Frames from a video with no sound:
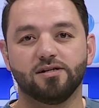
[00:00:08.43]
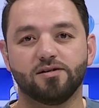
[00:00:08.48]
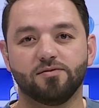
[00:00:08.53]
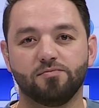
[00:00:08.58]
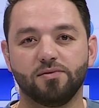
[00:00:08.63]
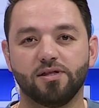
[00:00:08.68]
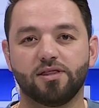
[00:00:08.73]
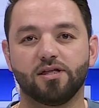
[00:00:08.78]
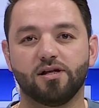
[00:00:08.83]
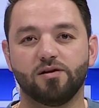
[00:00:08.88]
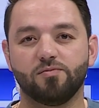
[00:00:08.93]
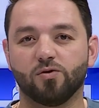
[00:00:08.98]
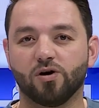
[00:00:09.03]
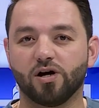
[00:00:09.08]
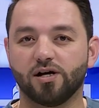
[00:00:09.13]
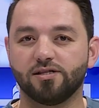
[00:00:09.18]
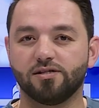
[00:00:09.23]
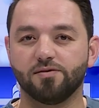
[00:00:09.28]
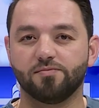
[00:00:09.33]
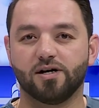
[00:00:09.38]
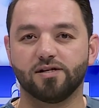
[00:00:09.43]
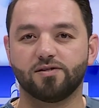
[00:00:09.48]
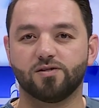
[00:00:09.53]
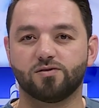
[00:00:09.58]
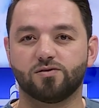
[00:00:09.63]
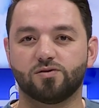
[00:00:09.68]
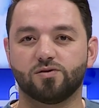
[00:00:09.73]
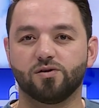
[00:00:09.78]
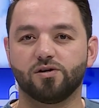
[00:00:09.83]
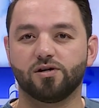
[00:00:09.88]
مثل مقدمات
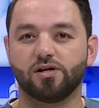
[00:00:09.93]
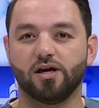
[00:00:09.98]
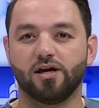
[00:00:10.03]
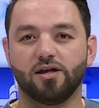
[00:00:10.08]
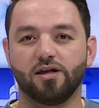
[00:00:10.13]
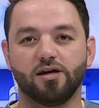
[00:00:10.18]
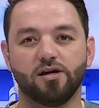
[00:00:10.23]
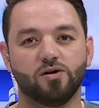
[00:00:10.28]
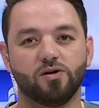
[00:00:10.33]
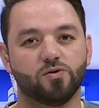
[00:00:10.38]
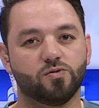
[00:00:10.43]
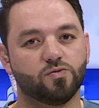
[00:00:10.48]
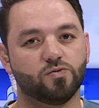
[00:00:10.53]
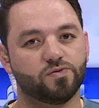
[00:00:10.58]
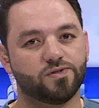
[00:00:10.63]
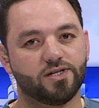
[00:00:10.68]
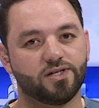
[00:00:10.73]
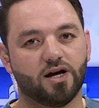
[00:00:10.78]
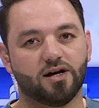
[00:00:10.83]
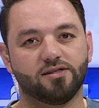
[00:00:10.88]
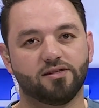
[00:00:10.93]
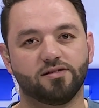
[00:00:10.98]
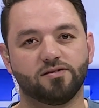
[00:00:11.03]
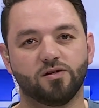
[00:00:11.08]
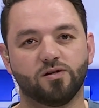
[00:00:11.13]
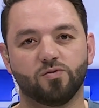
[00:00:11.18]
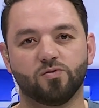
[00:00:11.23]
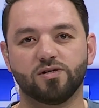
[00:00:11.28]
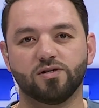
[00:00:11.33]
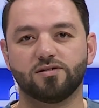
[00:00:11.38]
السكري وزياده
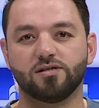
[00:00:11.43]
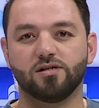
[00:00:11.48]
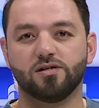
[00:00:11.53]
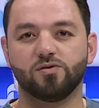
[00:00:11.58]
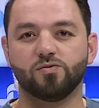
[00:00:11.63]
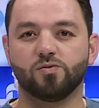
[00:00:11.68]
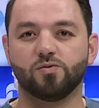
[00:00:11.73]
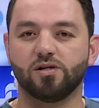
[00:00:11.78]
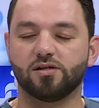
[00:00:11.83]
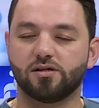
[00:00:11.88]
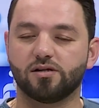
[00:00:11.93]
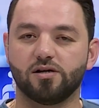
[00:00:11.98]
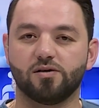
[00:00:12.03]
الوزن